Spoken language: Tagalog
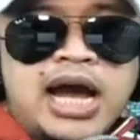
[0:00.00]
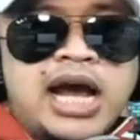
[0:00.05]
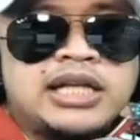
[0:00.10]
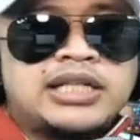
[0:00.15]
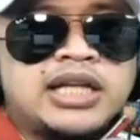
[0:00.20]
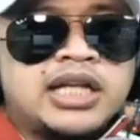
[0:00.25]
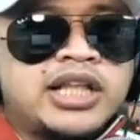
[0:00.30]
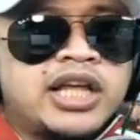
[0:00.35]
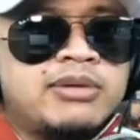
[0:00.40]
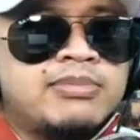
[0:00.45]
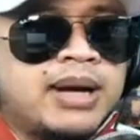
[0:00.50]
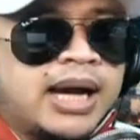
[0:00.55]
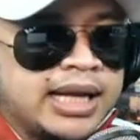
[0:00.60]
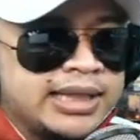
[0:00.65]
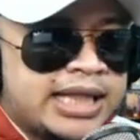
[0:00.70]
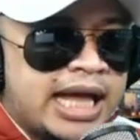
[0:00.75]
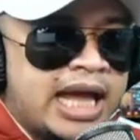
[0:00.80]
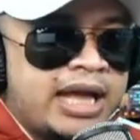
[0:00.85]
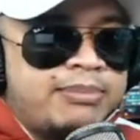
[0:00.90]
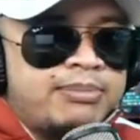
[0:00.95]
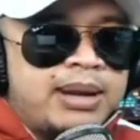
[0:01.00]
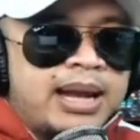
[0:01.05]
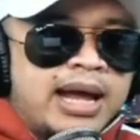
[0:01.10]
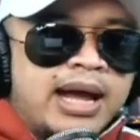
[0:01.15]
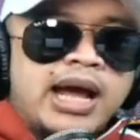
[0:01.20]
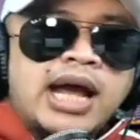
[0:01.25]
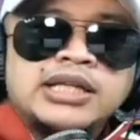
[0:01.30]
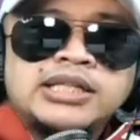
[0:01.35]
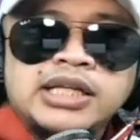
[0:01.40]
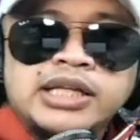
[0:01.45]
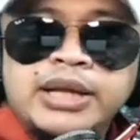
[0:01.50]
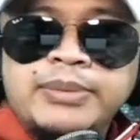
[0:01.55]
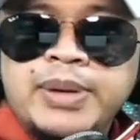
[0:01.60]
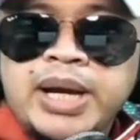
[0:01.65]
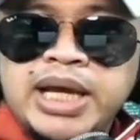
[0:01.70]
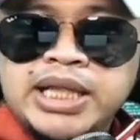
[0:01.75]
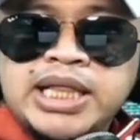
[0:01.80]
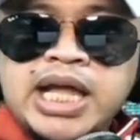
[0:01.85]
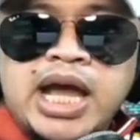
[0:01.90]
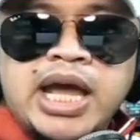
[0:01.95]
Asa na yung Makatay Black? Asa na
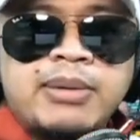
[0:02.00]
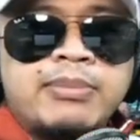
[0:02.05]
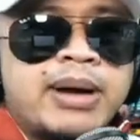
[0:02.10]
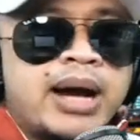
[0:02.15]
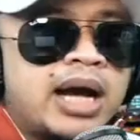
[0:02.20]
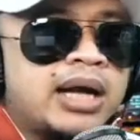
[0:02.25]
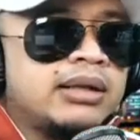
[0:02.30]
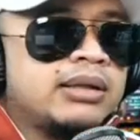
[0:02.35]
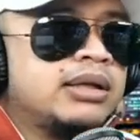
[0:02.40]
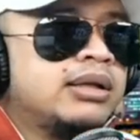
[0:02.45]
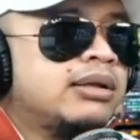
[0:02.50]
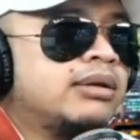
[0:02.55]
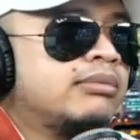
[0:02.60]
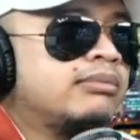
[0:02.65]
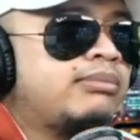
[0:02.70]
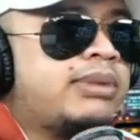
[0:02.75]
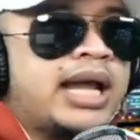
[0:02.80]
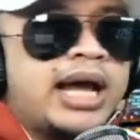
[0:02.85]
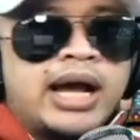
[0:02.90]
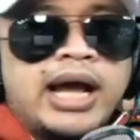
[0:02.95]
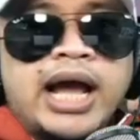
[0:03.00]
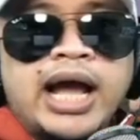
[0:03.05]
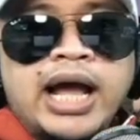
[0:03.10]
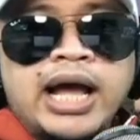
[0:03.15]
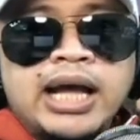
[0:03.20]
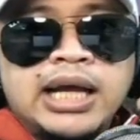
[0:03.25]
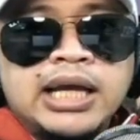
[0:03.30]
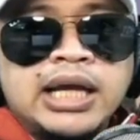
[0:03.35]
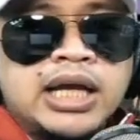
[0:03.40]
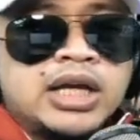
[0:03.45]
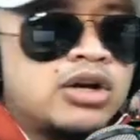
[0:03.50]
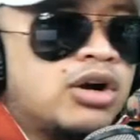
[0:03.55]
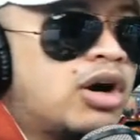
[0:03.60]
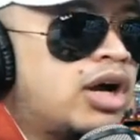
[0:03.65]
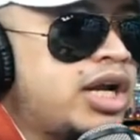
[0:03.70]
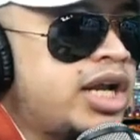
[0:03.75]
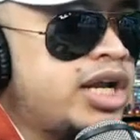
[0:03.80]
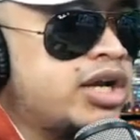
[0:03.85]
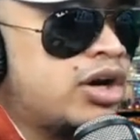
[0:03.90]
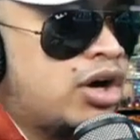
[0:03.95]
yung Makatay Black? Black ha?
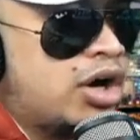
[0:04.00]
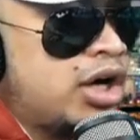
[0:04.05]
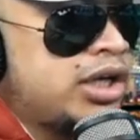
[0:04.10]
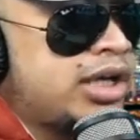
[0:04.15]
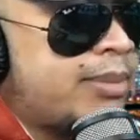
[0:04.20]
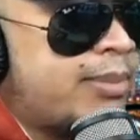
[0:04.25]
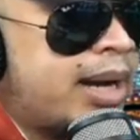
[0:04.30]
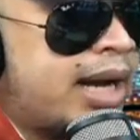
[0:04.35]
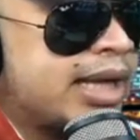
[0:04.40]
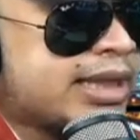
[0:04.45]
Calling all the